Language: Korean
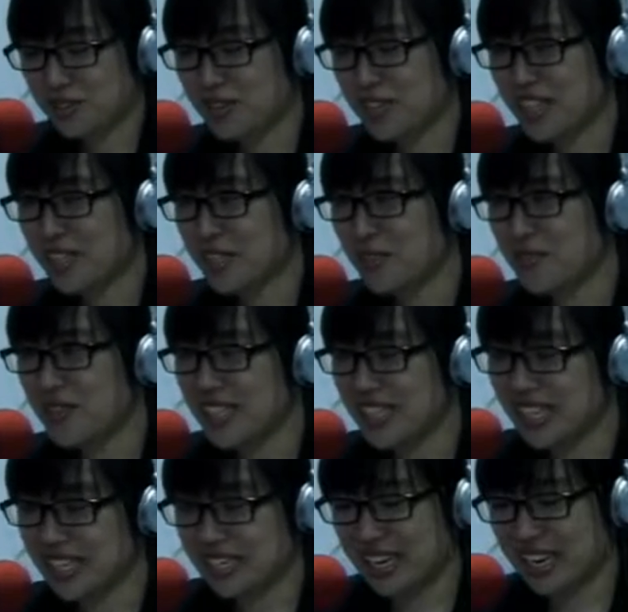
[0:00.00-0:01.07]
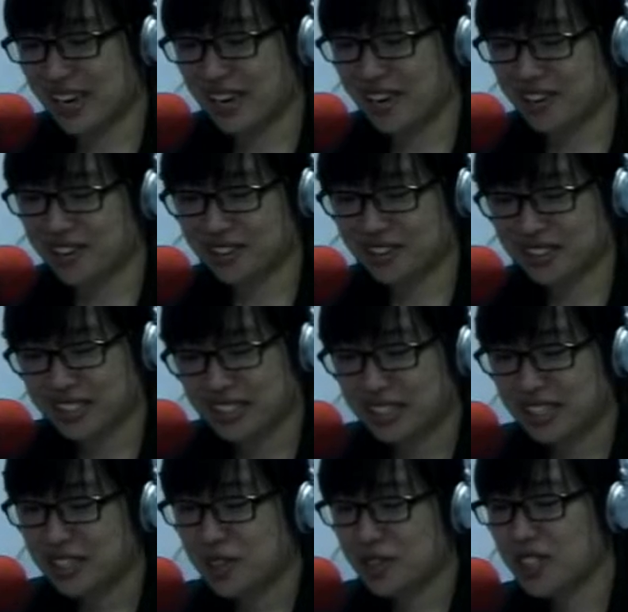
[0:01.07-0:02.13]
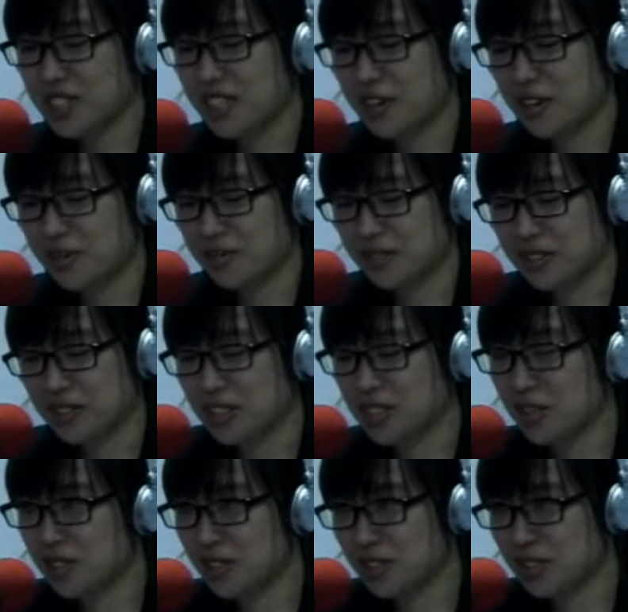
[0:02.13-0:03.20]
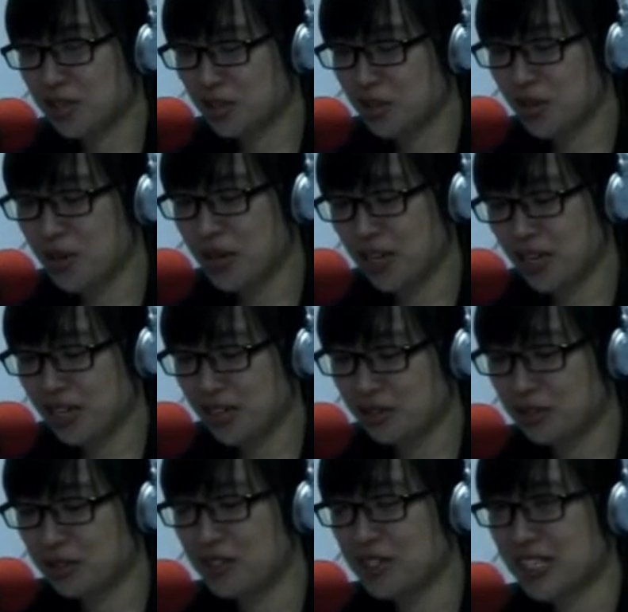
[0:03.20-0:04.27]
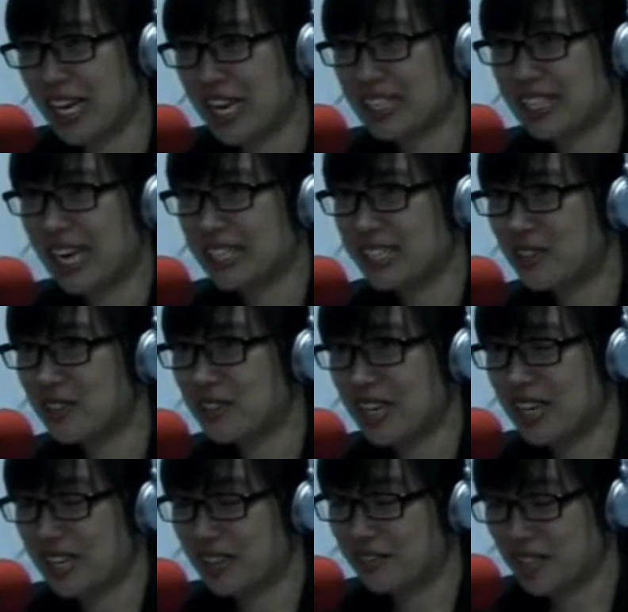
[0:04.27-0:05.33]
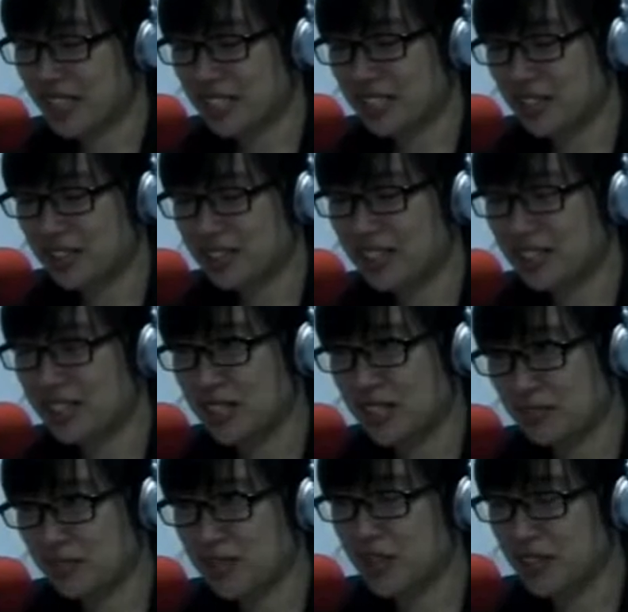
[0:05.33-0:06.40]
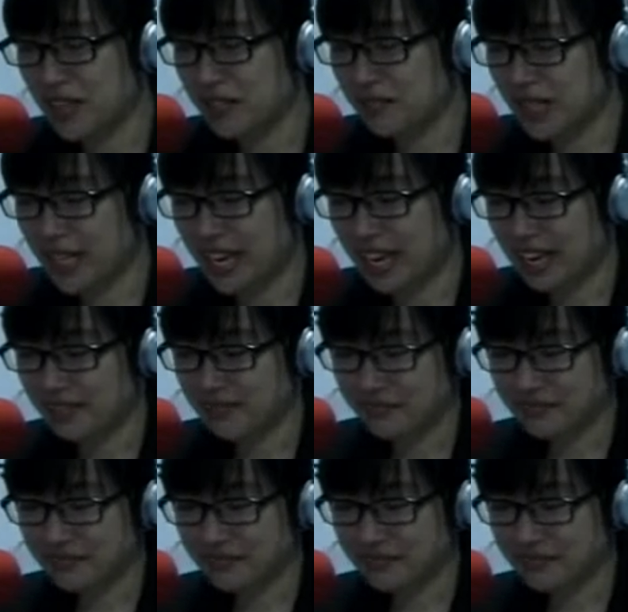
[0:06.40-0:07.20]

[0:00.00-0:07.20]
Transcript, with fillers: 우리 또 만났네요. 청취자 여러분, 저는 수요일 우승자 다정다감 레지던트 임선혜입니다.